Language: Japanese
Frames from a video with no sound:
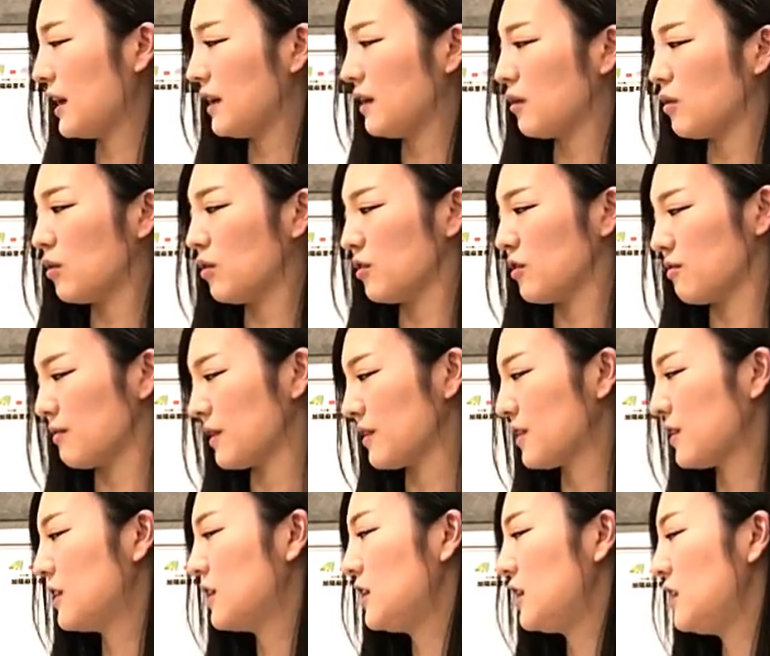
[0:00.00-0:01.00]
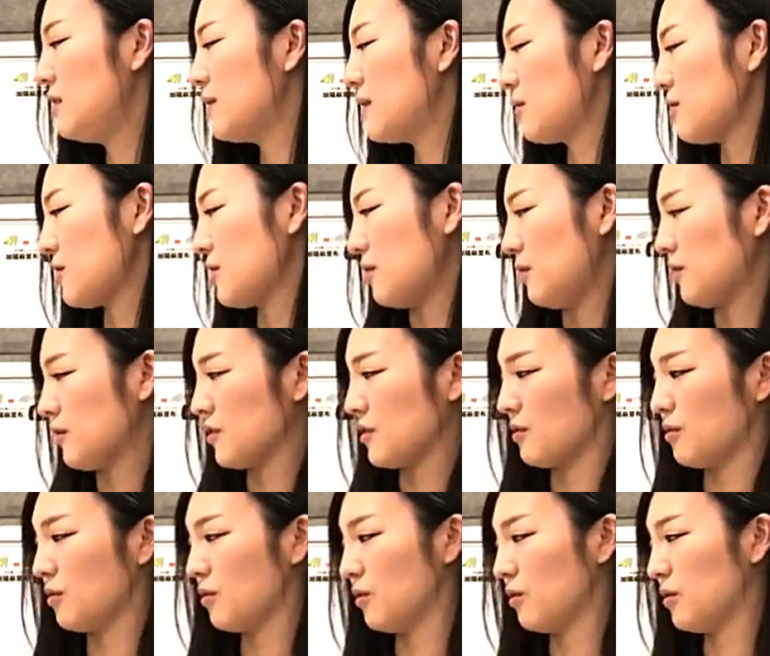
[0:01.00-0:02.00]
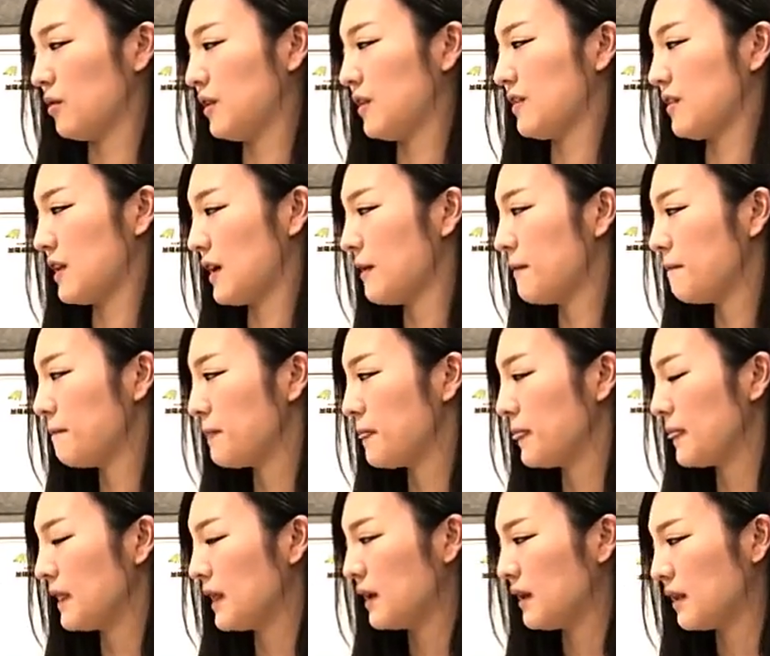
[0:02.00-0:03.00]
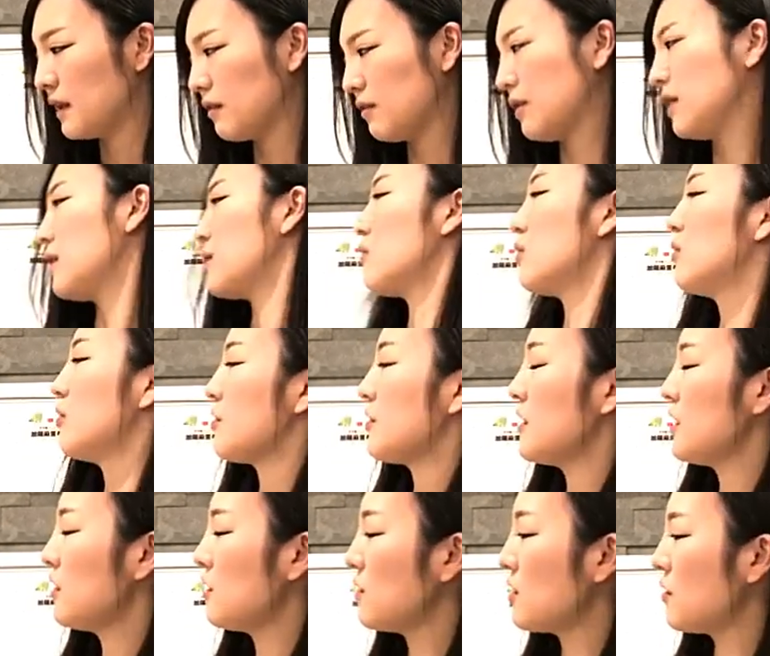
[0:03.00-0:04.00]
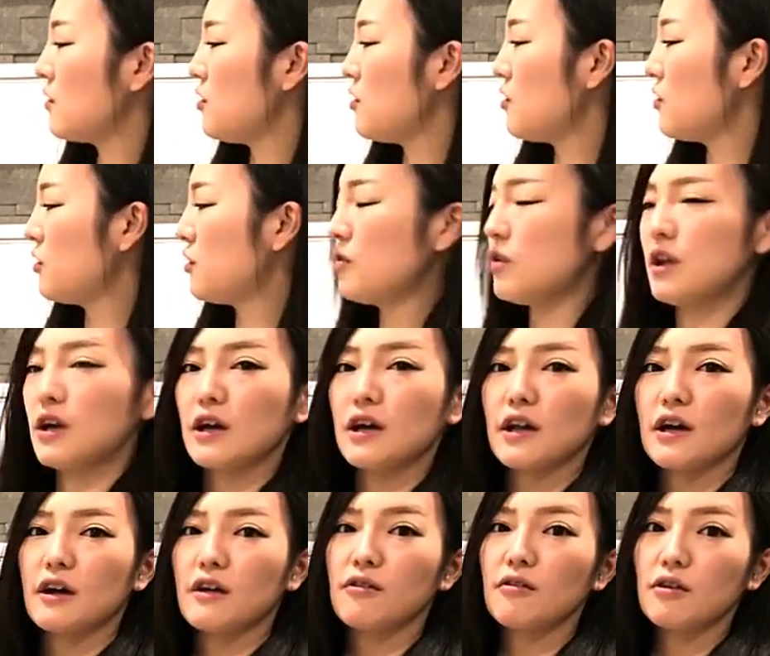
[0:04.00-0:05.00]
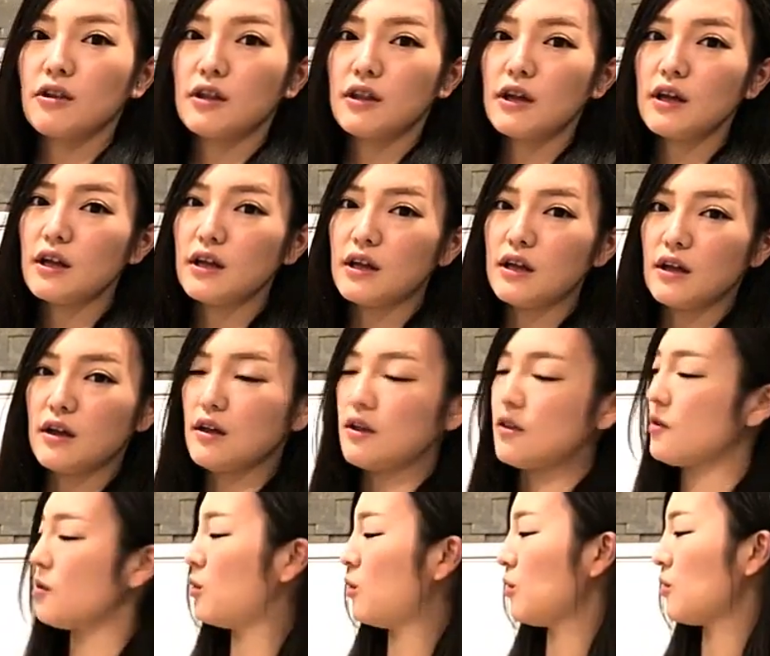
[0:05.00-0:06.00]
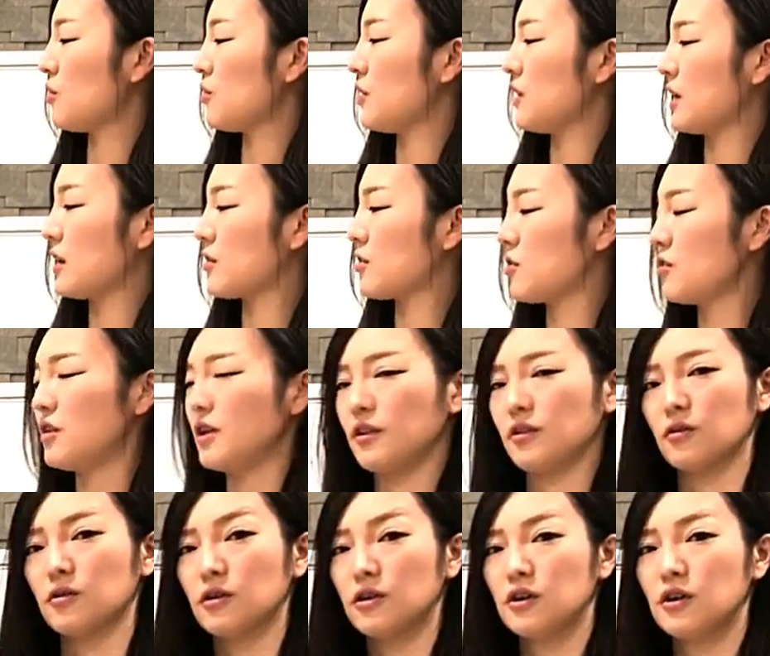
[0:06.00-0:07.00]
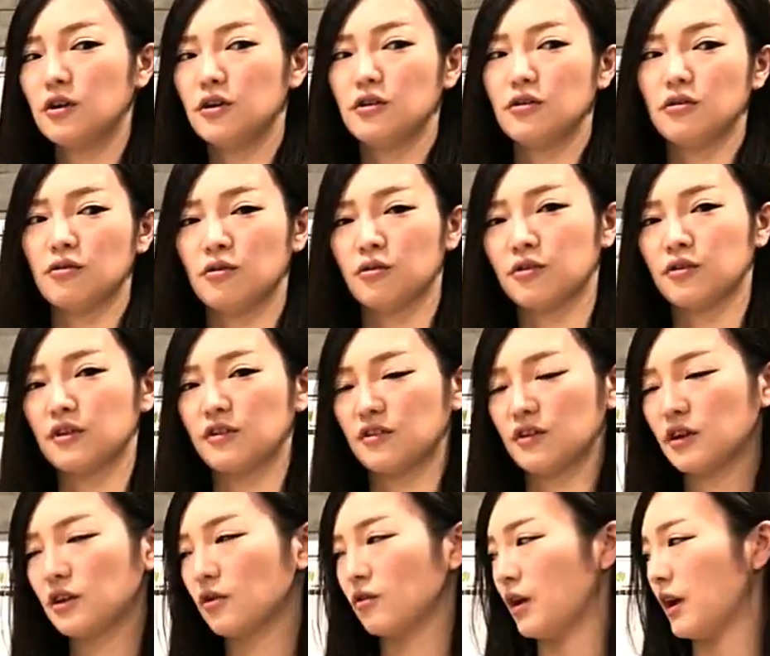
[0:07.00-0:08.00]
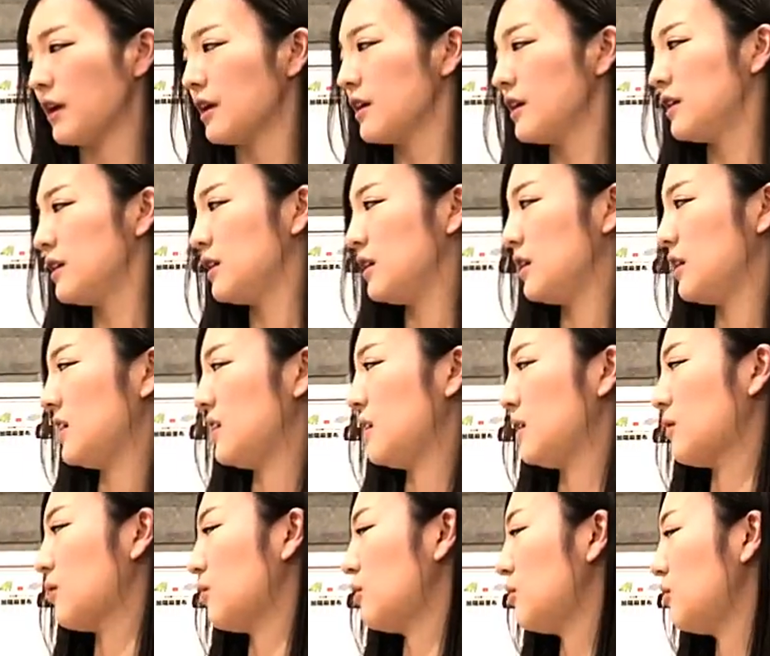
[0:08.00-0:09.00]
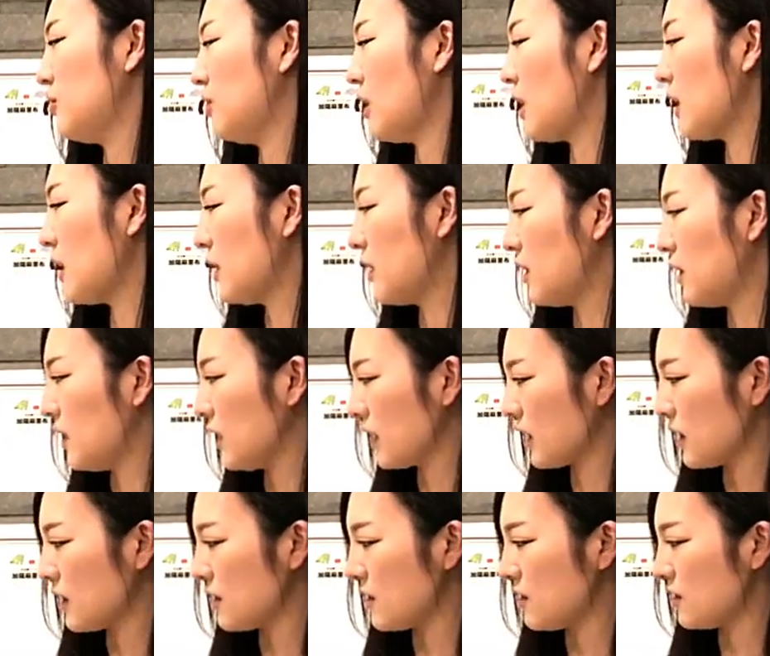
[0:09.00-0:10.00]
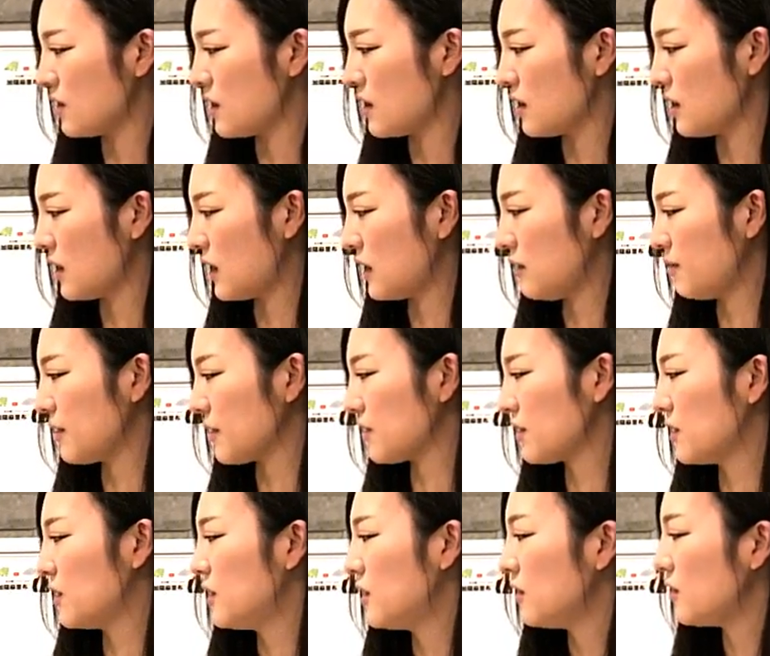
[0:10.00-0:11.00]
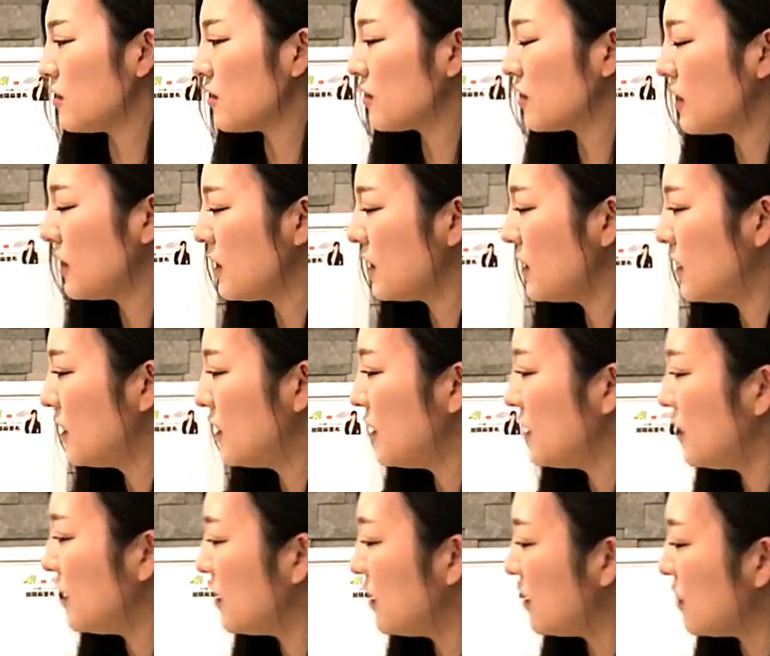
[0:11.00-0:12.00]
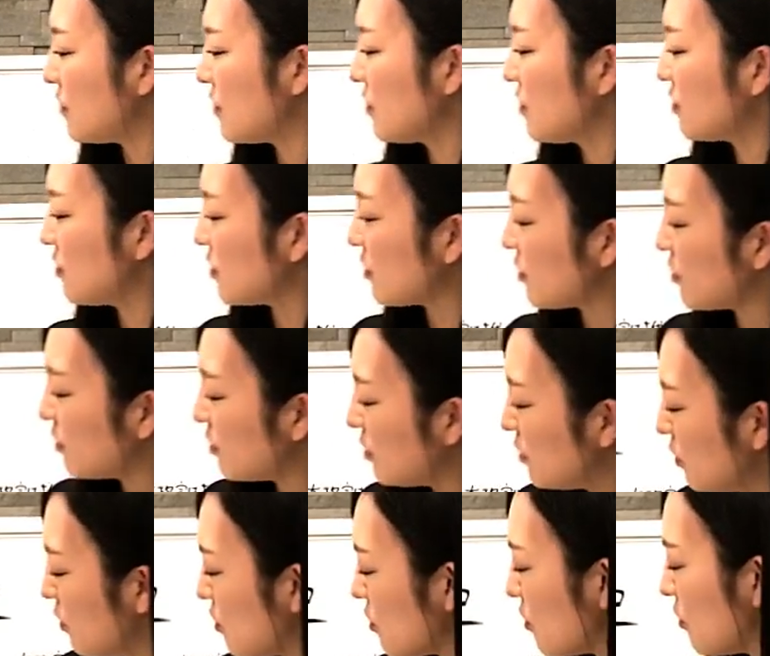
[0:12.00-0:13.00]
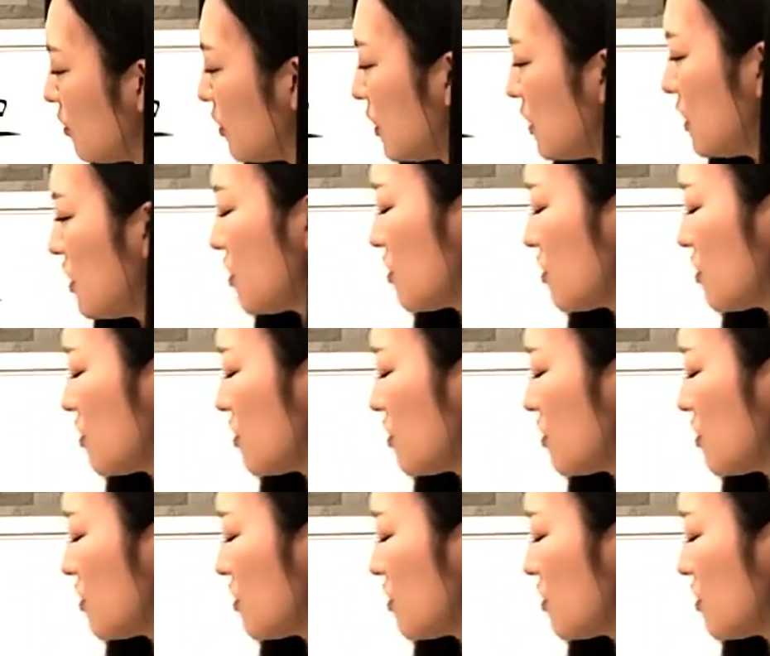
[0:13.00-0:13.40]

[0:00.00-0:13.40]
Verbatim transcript: 変更します今の司法書士法ですねなのでこの1919年から数えて司法書士100周年ということですね去年えー、というふうな感じでありますそして、えー、1945年